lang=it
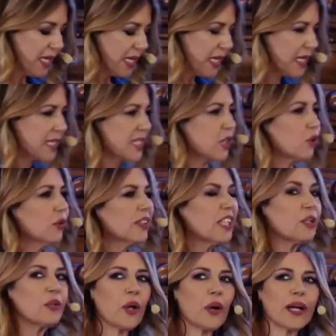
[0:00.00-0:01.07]
eh, si
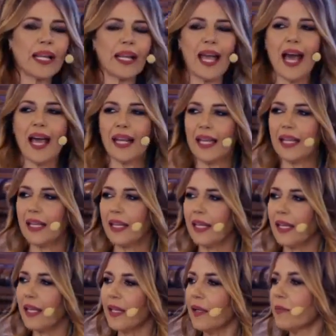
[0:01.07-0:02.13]
continuino a creare
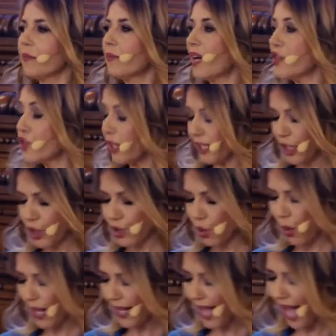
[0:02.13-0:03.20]
eh, maggiori
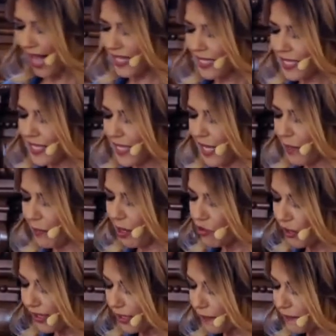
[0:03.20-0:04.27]
disuguaglianze,
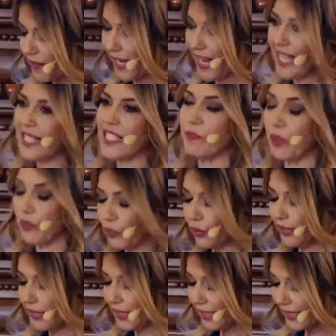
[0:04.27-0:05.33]
maggiori differenze,
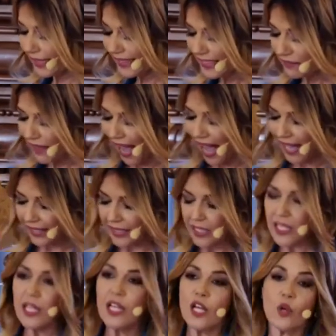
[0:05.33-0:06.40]
profondi eh, divari,
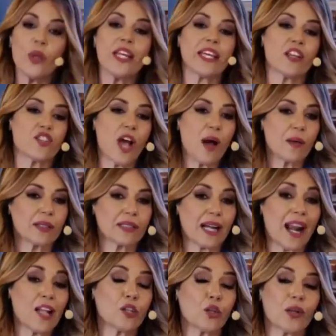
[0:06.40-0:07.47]
quelli che già tra
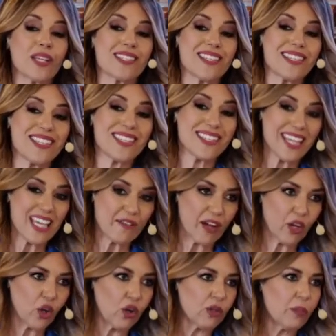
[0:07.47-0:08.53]
l'altro
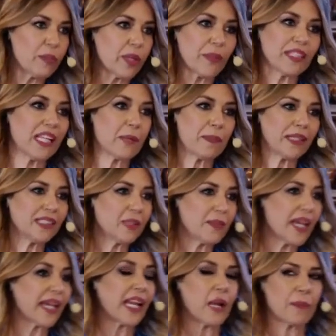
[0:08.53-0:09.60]
esistevano prima della
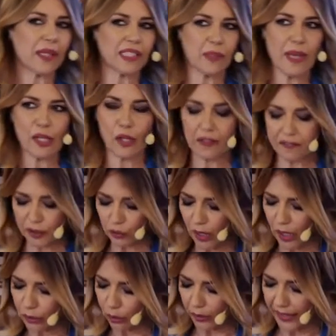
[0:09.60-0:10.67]
pandemia e che la pandemia non ha fatto
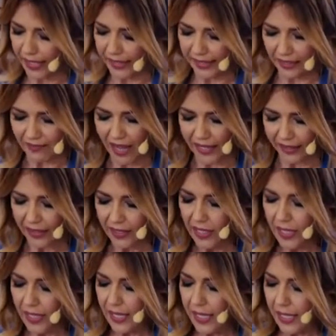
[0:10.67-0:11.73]
altro che aggravare.
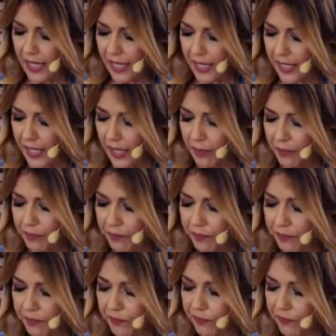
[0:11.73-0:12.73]
E, ehm, mh,